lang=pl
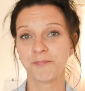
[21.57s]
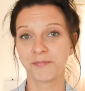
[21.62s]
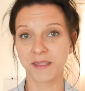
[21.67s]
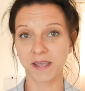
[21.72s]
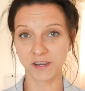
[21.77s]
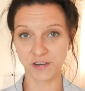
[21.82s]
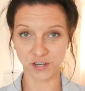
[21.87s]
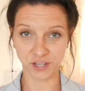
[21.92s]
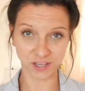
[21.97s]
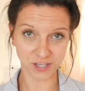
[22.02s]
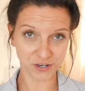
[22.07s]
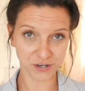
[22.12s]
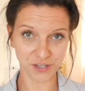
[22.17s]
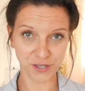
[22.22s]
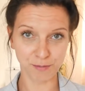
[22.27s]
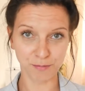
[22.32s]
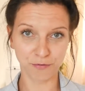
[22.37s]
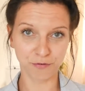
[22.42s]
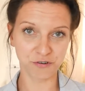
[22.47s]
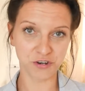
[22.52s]
Także
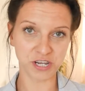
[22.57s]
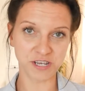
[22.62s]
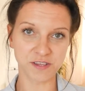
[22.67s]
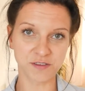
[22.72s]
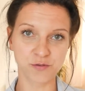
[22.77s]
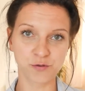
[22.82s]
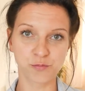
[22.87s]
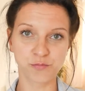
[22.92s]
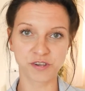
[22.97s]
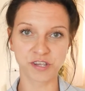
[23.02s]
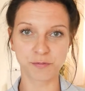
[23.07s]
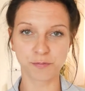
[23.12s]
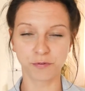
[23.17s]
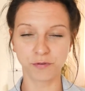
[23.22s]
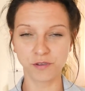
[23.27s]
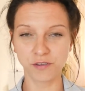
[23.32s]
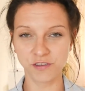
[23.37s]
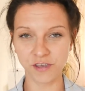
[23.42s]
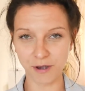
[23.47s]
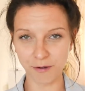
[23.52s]
też nie było czasu, przez
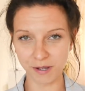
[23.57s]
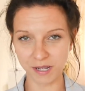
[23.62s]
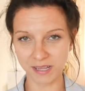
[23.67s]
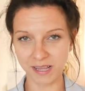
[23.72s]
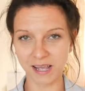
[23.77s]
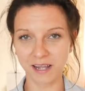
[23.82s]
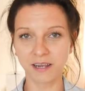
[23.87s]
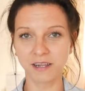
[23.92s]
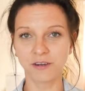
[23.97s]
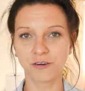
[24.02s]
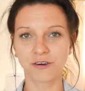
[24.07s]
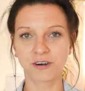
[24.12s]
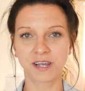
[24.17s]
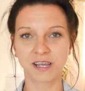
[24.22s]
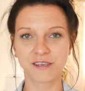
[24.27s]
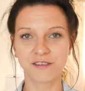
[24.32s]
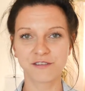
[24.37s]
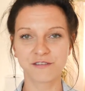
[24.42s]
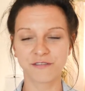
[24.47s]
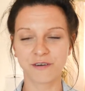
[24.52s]
poniedziałek dalej
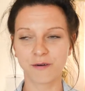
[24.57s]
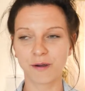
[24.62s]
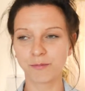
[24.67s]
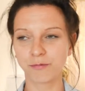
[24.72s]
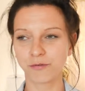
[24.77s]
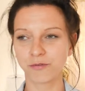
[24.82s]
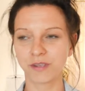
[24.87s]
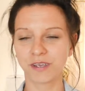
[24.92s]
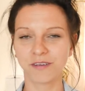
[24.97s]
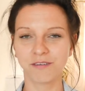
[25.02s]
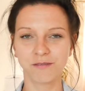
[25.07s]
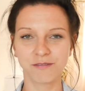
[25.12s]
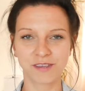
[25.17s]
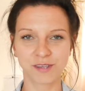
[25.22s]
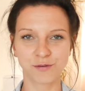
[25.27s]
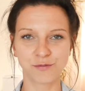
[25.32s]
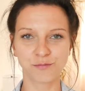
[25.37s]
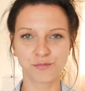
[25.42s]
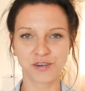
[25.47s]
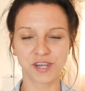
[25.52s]
organizowałam tutaj
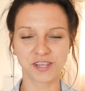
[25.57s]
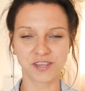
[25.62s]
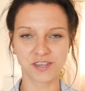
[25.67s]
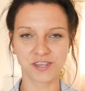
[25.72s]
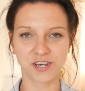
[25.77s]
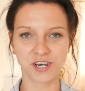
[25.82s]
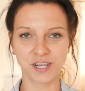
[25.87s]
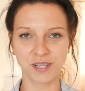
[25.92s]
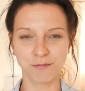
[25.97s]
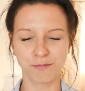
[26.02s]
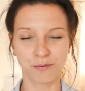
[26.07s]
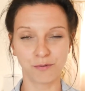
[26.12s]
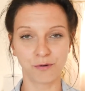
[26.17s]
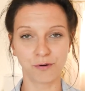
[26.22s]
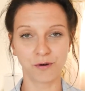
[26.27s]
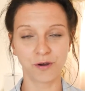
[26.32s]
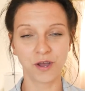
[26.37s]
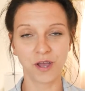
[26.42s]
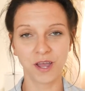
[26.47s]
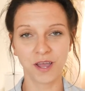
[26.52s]
całą przestrzeń,
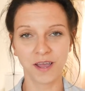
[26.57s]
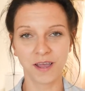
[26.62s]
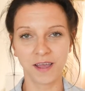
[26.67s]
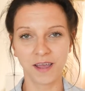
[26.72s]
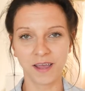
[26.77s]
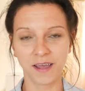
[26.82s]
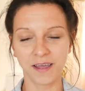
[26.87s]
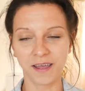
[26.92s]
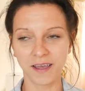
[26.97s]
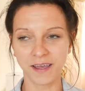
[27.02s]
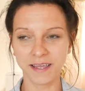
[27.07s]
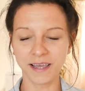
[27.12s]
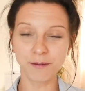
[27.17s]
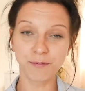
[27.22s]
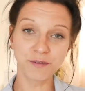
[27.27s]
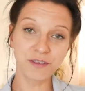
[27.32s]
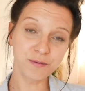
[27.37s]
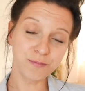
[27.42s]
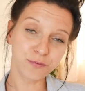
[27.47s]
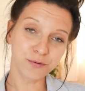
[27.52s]
bo E,
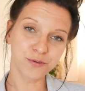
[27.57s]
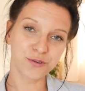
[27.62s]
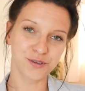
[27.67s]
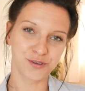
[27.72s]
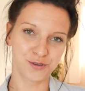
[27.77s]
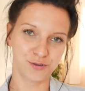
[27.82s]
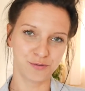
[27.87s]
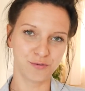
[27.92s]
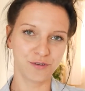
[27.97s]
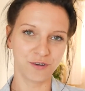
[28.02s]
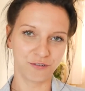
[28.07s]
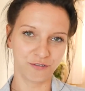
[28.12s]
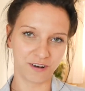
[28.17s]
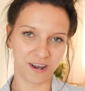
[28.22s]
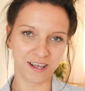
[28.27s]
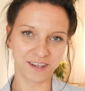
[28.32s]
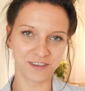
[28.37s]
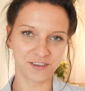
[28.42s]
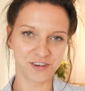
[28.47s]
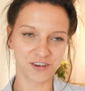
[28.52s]
jakby nie było to studio
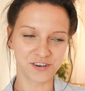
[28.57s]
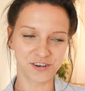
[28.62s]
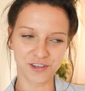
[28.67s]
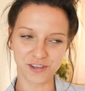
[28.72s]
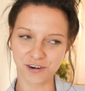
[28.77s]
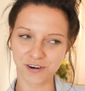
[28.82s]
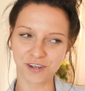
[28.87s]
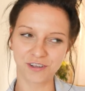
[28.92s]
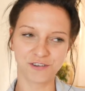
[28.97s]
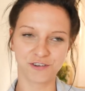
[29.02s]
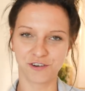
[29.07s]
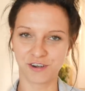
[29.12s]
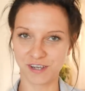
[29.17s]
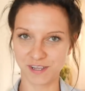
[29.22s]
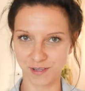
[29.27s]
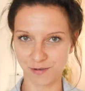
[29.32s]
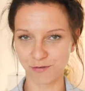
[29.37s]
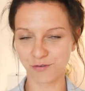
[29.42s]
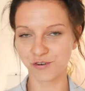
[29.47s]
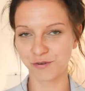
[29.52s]
flat, rzeczy trochę się
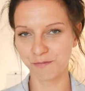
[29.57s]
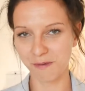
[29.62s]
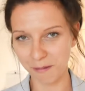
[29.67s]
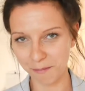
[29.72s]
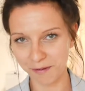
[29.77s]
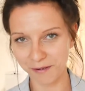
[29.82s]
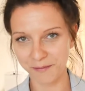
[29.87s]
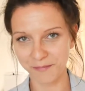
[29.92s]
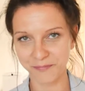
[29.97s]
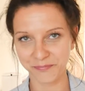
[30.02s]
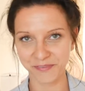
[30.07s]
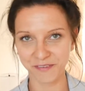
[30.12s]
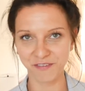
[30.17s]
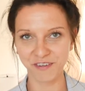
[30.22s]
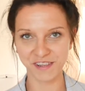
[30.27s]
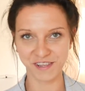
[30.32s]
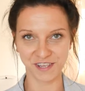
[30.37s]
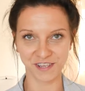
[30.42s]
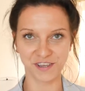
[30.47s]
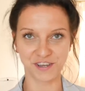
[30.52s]
okazało, że mamy
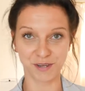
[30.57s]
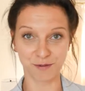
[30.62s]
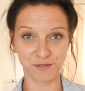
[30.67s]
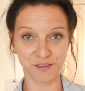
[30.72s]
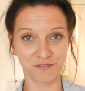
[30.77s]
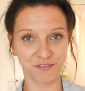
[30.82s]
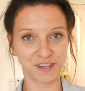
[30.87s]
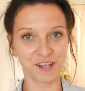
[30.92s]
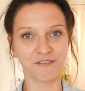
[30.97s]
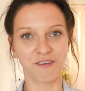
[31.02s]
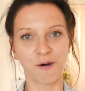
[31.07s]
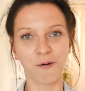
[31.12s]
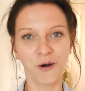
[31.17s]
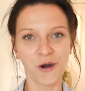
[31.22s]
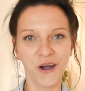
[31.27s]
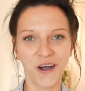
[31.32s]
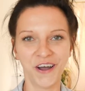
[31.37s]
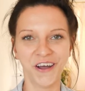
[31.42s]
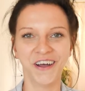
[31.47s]
więcej niż nam się wydawało.